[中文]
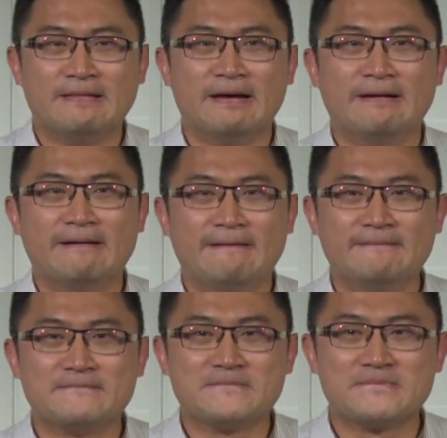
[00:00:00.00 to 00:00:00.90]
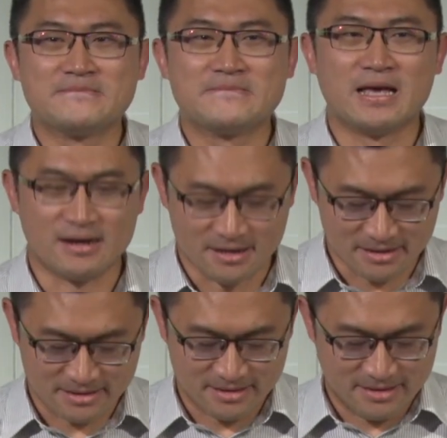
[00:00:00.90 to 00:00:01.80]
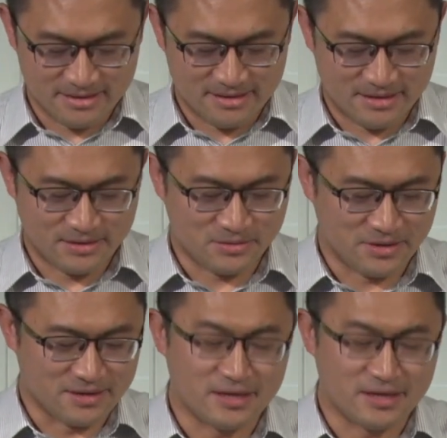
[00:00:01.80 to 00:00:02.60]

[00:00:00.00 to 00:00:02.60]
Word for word: 那，呃，所以